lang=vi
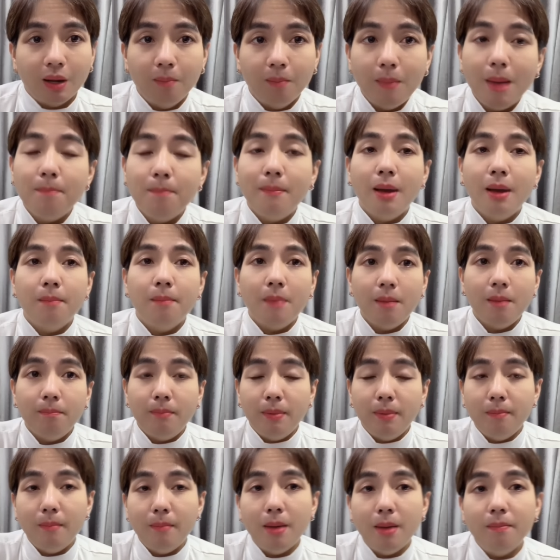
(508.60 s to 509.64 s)
mấy mấy mấy
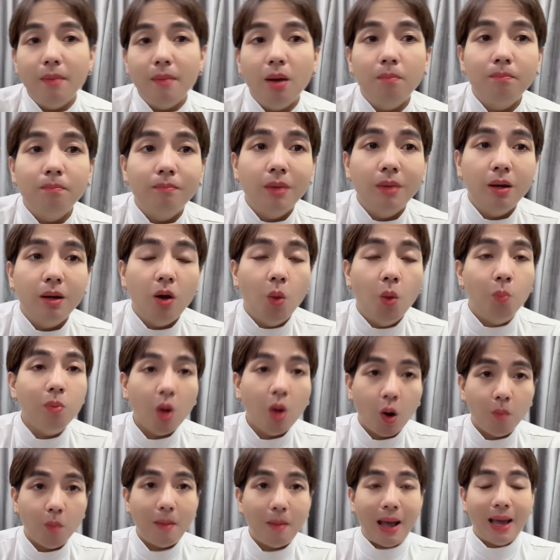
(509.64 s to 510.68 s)
mấy, mấy, mấy ủng
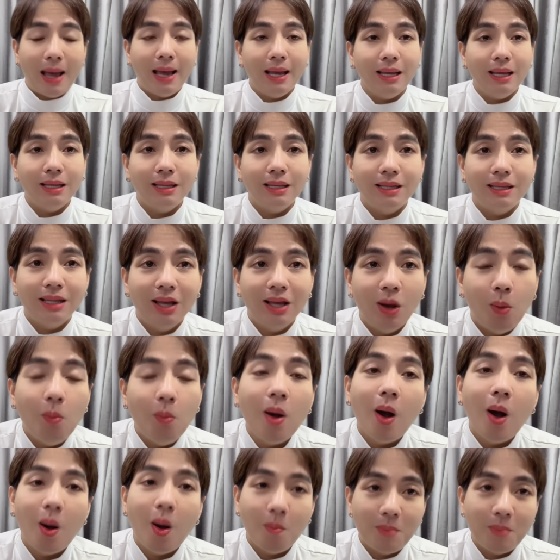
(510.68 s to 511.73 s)
hộ bà ủng
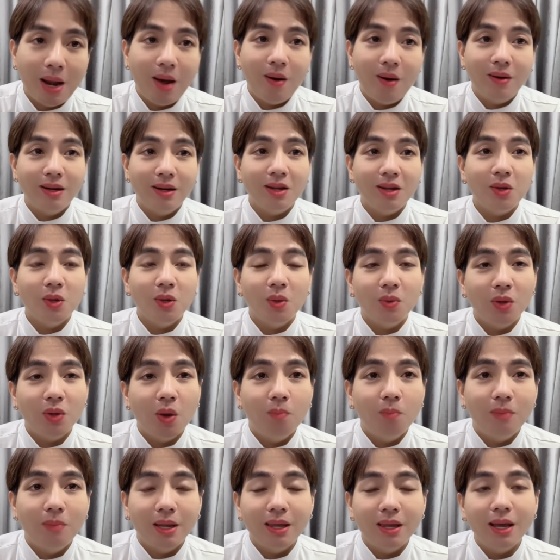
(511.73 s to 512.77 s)
hộ hồng lo nói
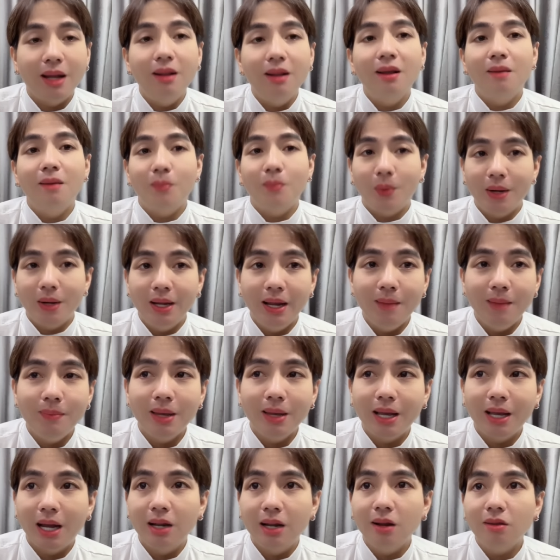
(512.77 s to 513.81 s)
chung là chiếc ảnh lên một cái clip
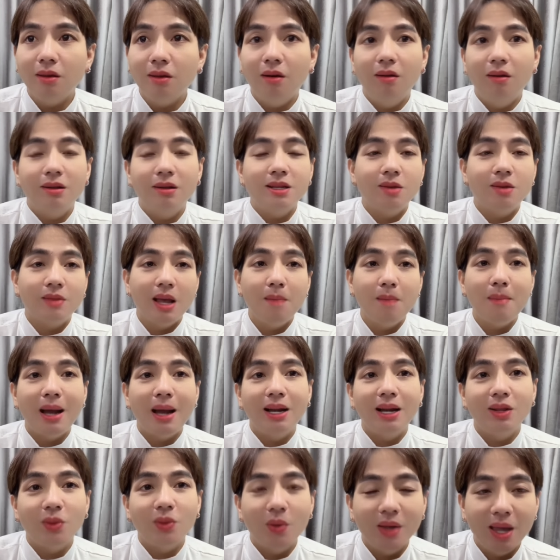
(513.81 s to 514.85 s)
chiếc ảnh nó trời ơi sao thấy bà
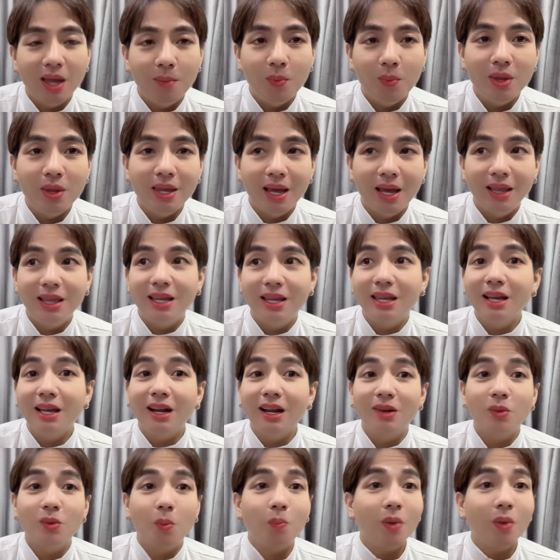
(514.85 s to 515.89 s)
là tội nghiệp cái vậy thì chiếc
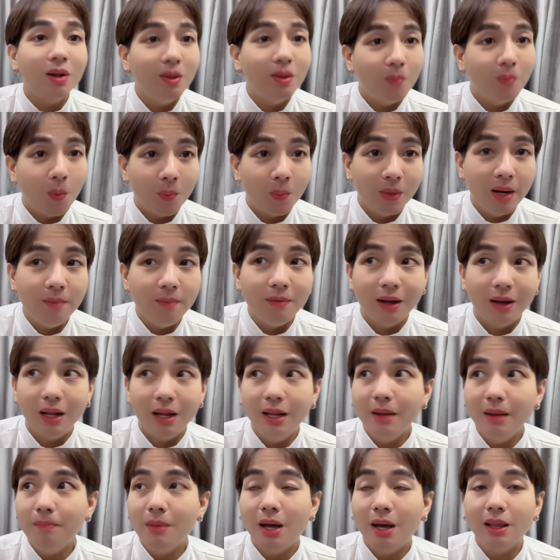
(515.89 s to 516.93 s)
ảnh cũng có lên một clip và cái
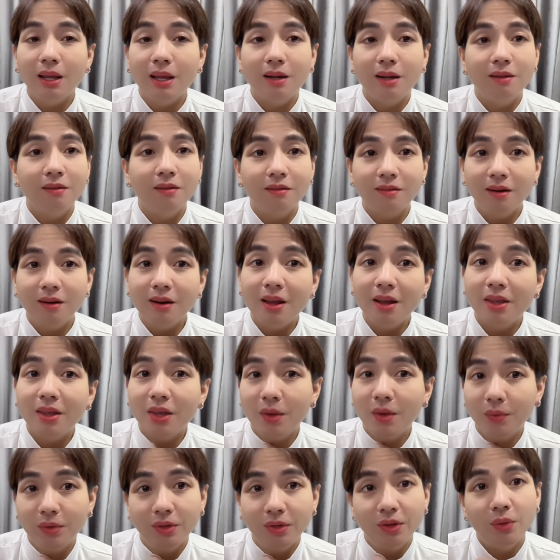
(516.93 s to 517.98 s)
clip đó thì được rất là
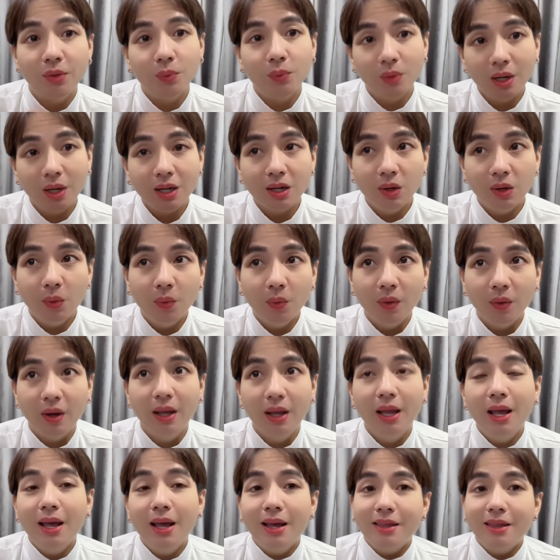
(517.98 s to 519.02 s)
nhiều người yêu thích luôn
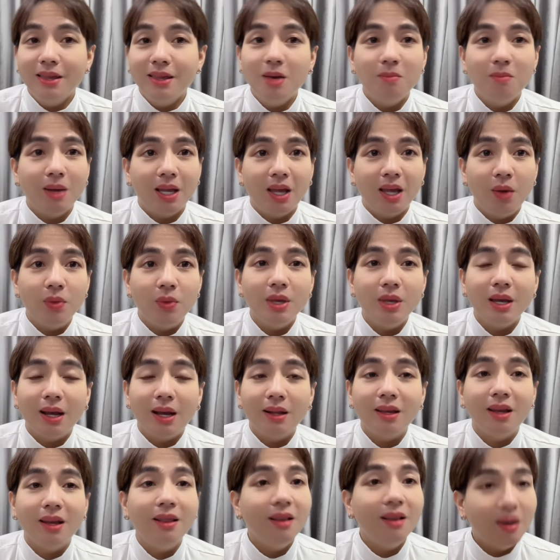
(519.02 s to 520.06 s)
nhưng mà kiểu chiếc
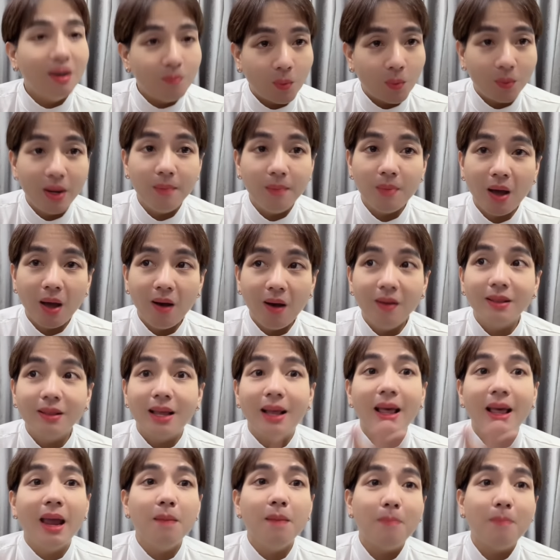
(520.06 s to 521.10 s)
ảnh chỉ lên một clip thôi
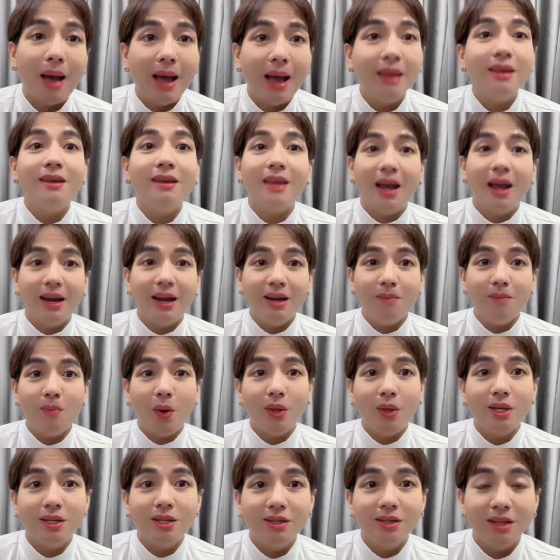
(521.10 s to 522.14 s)
tại thấy bà như vậy đó
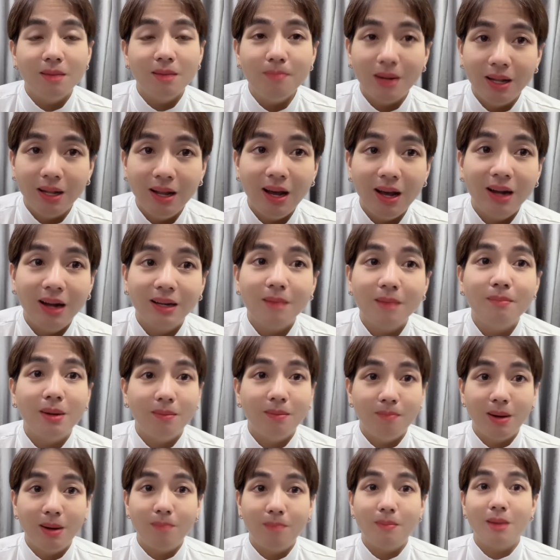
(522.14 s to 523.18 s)
mọi người cái mình lên cái
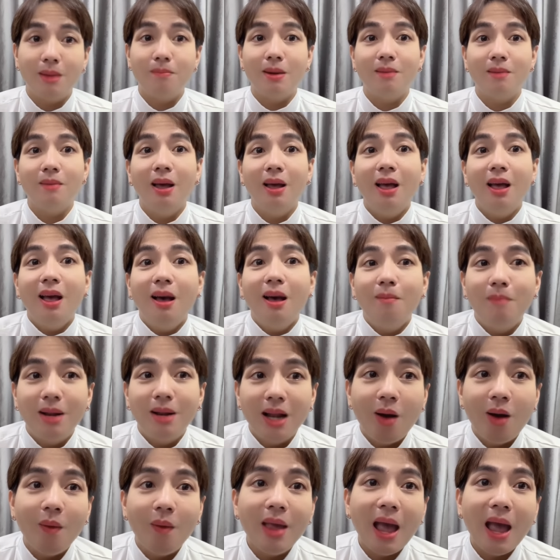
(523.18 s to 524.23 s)
mình mình mình mình mình
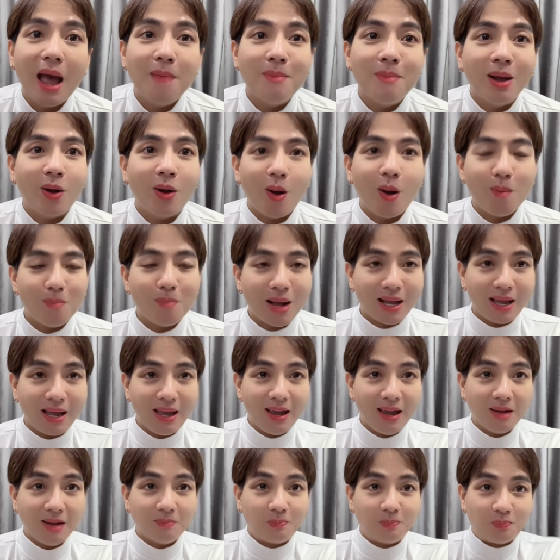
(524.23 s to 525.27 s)
nói hai mẹ con bà
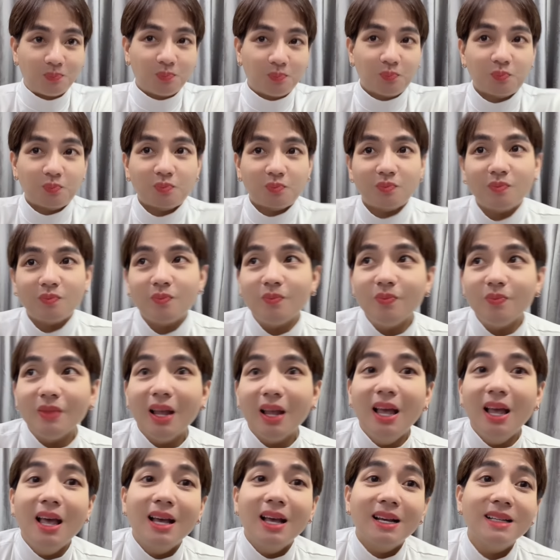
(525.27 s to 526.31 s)
kia
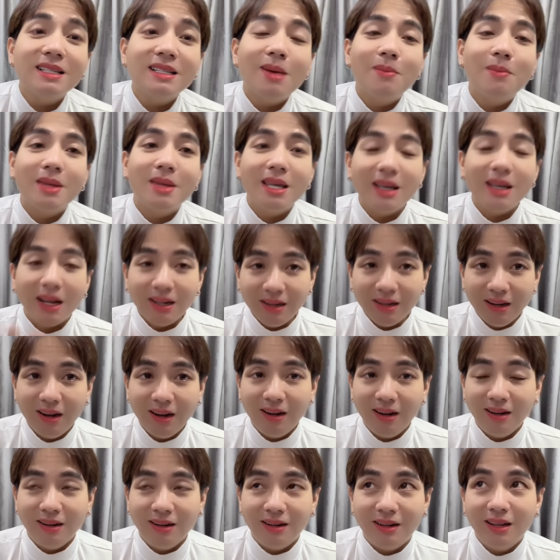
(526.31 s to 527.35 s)
cái xong mà chiếc ảnh
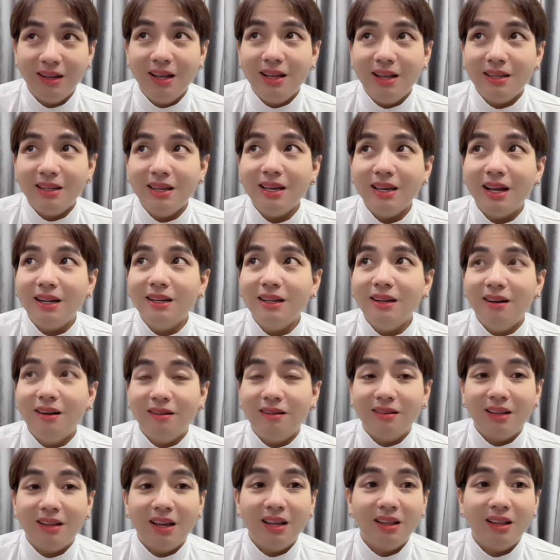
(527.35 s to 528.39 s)
ngừng chiếc ảnh
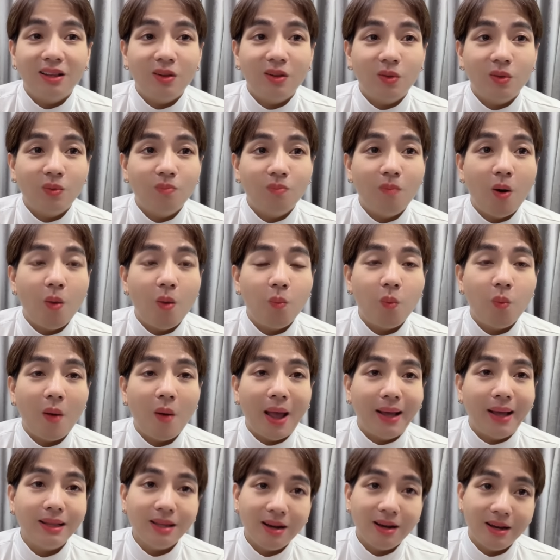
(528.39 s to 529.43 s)
ngừng thì một
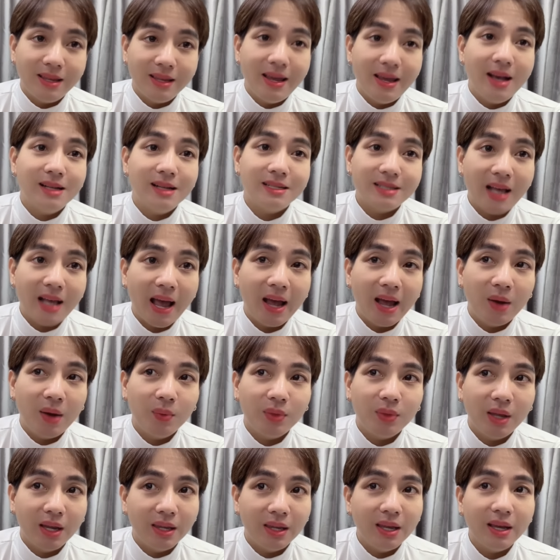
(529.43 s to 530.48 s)
khoảng thời gian
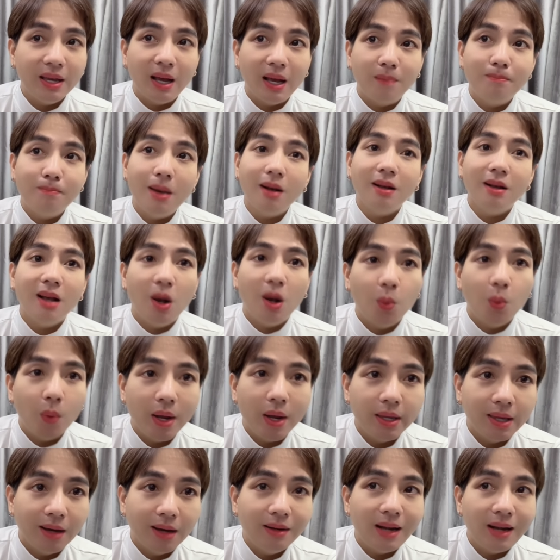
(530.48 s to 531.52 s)
sau thì chiếc ảnh bất ngờ
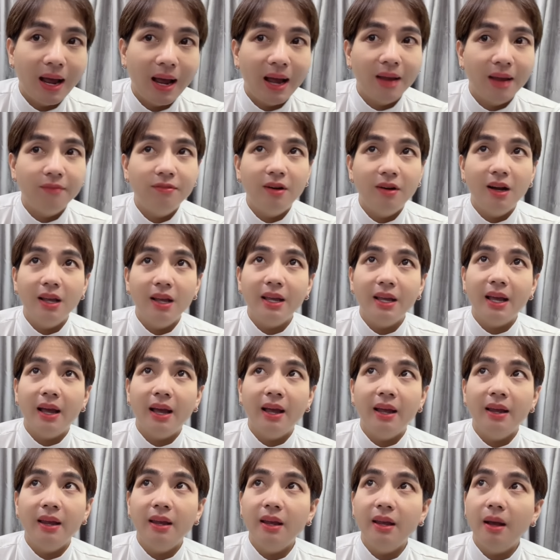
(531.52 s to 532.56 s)
quay trở lại với
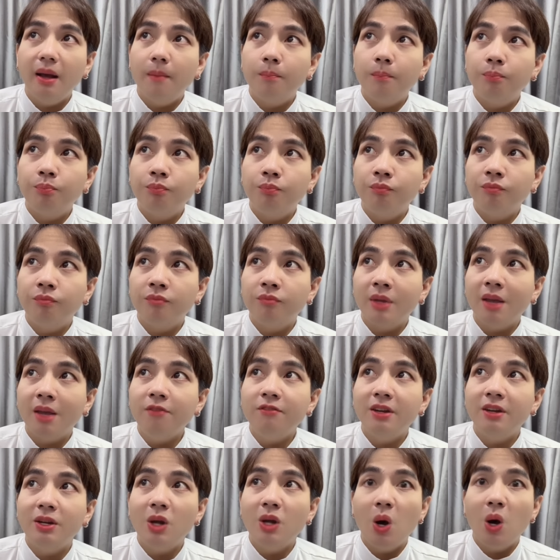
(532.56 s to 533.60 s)
cái um, cái
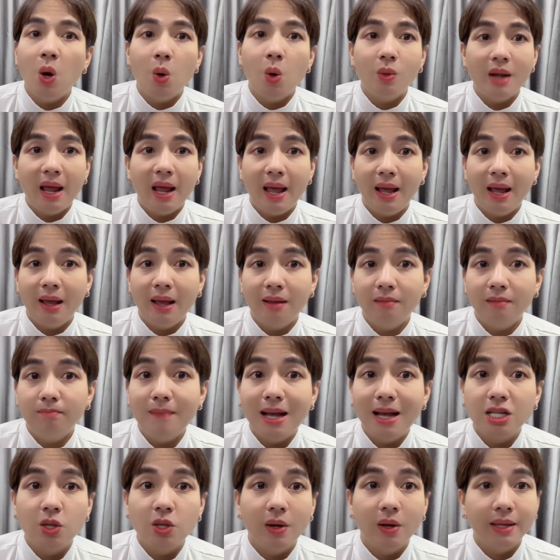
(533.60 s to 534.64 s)
video là
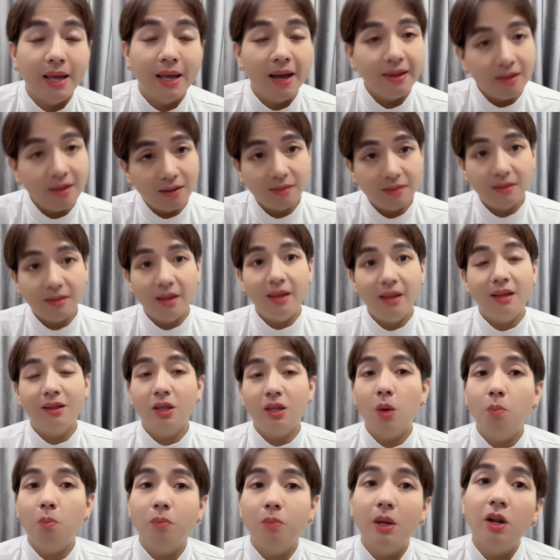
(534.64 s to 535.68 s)
bà soạn giả dân tiên
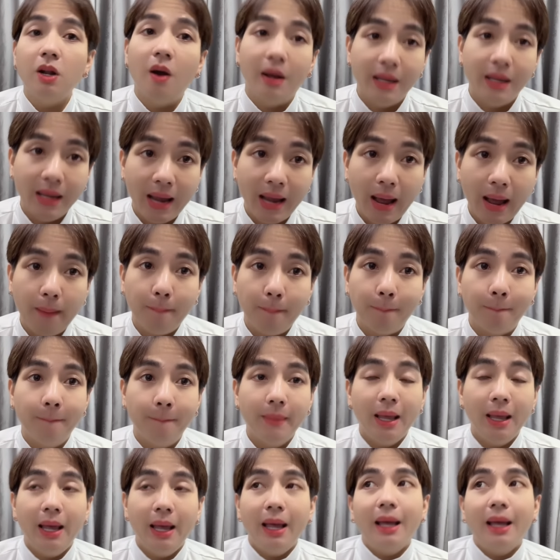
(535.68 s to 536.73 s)
tung cái đoạn ghi âm
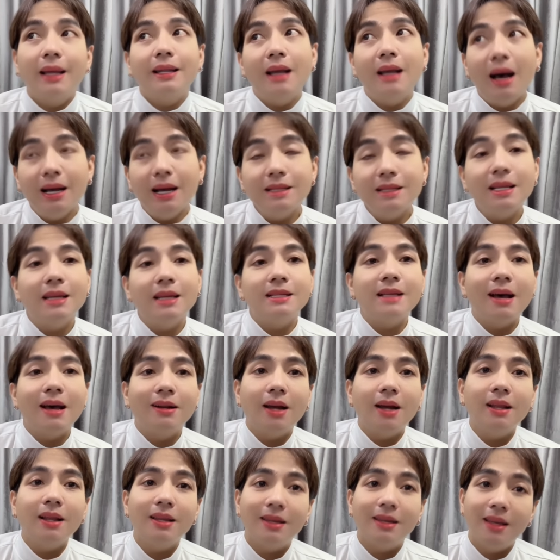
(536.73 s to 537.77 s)
đó thì sau
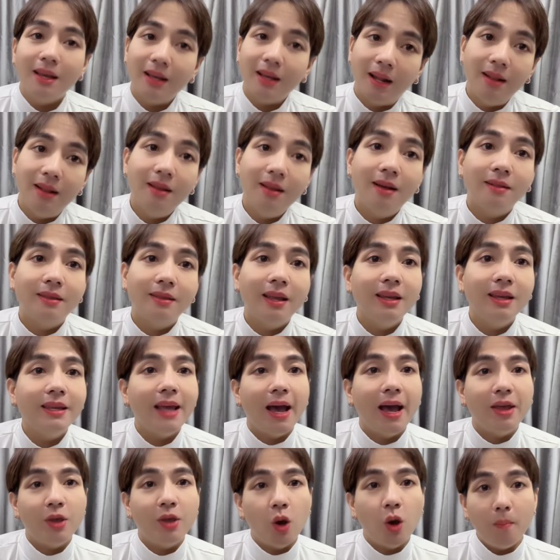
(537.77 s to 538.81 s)
đó thì chiếc ảnh lên tiếng
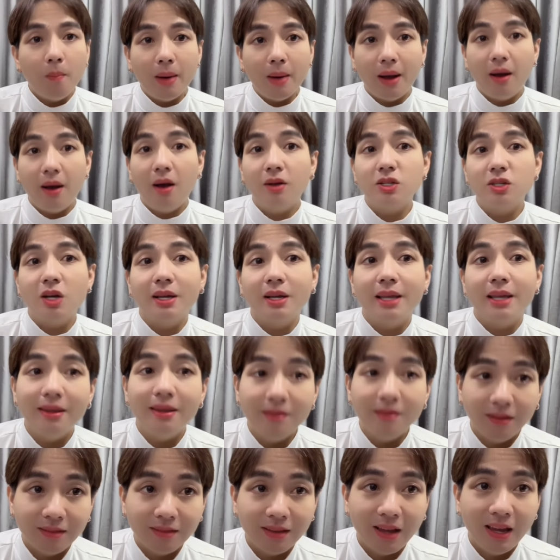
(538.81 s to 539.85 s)
dạy dỗ bà soạn giả
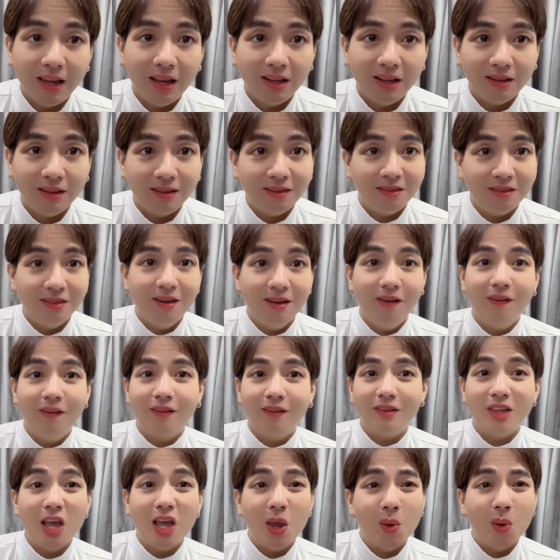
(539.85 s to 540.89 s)
dân tiên được
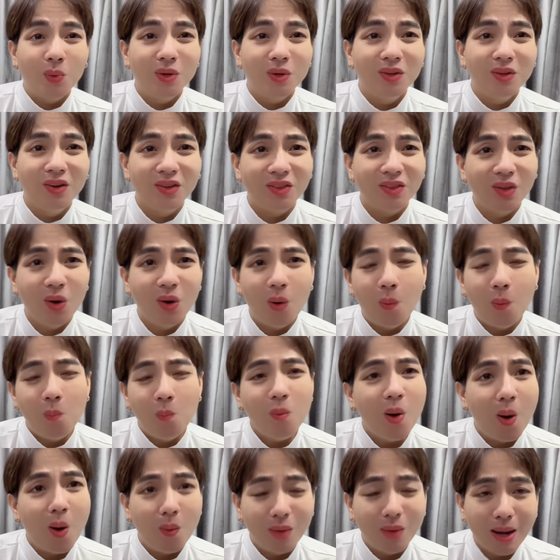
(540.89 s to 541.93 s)
nhiều người ủng
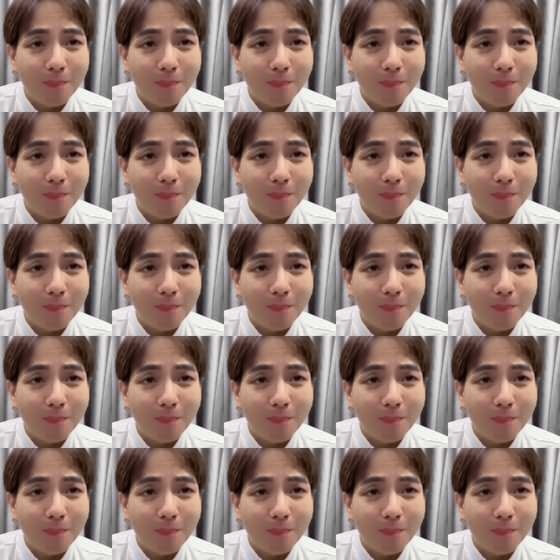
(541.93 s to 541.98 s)
hộ